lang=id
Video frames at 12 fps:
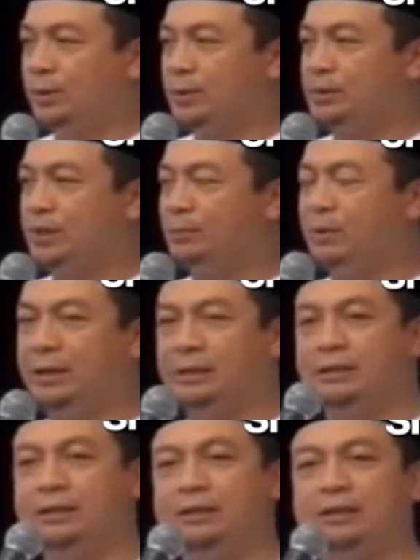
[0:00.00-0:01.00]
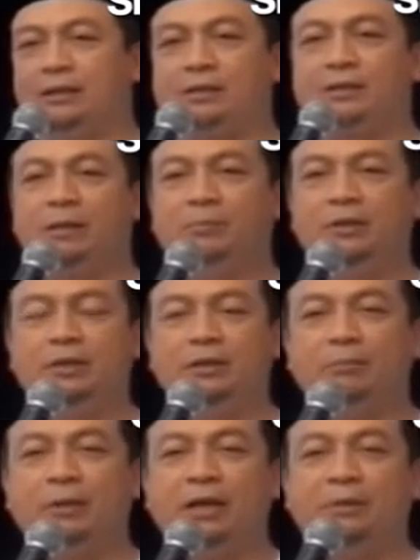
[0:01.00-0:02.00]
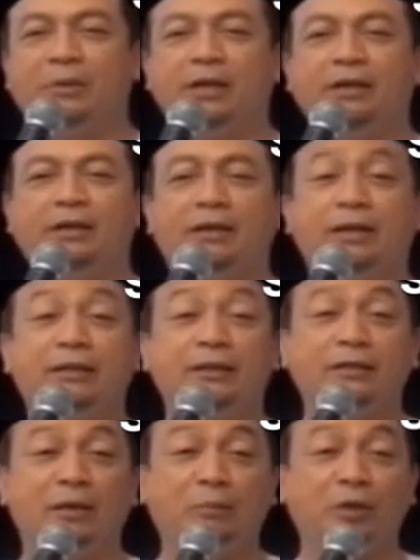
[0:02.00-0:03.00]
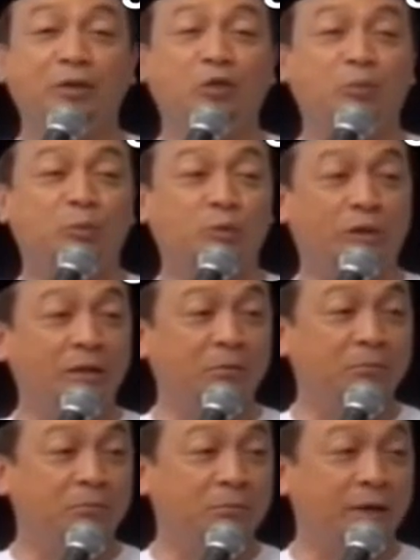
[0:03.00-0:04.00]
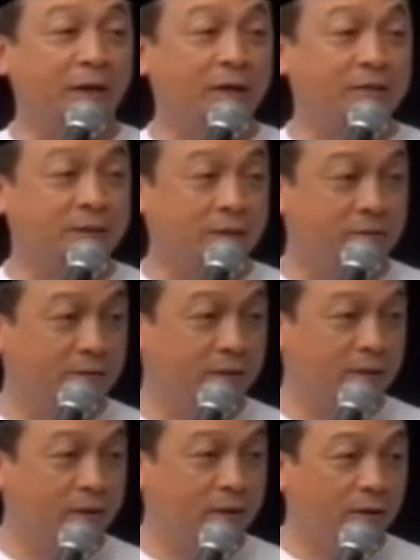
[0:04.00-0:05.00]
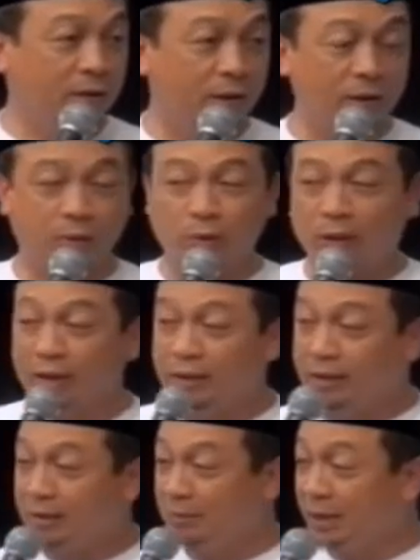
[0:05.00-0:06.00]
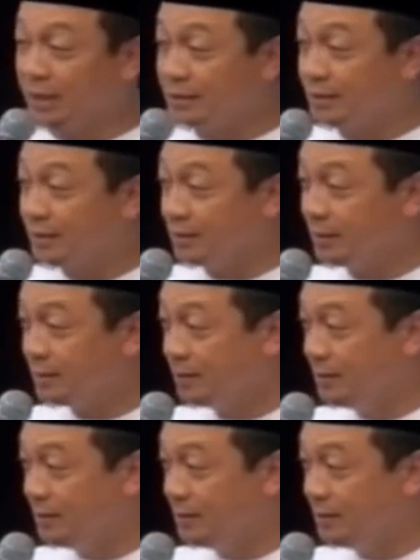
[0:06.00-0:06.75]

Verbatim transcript: Sambil nanti diresapi bagaimana dengan kita yang begitu mudah mengakses Al-Quran dari mana saja.